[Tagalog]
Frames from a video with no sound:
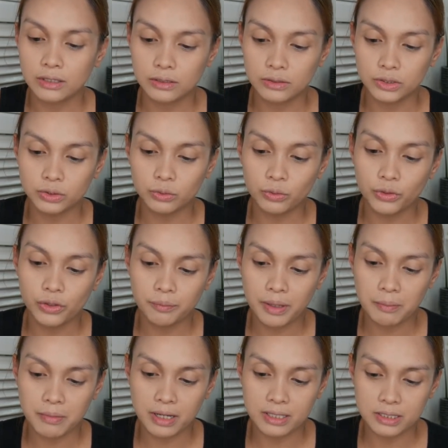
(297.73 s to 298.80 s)
Gusto ko yung
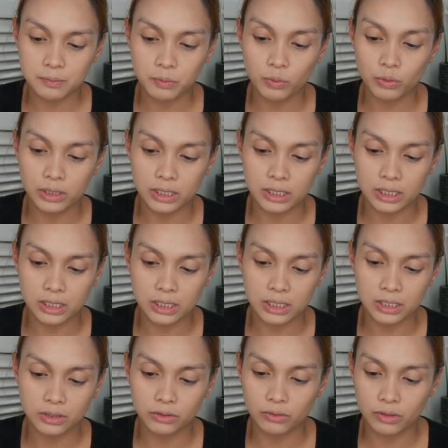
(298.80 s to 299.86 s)
may mga spoolie na na
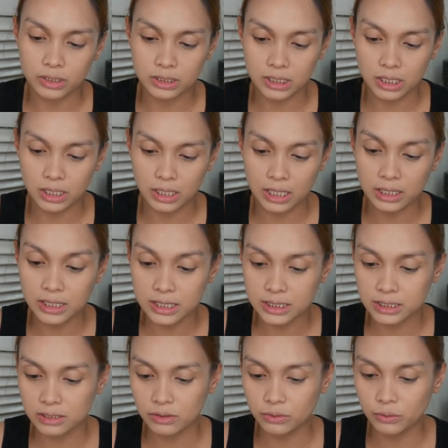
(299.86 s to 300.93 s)
ganito kasi at
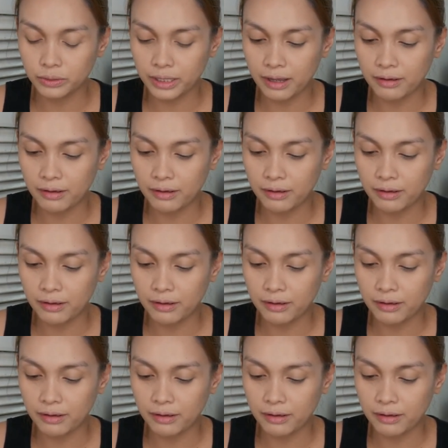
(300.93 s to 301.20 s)
least you don't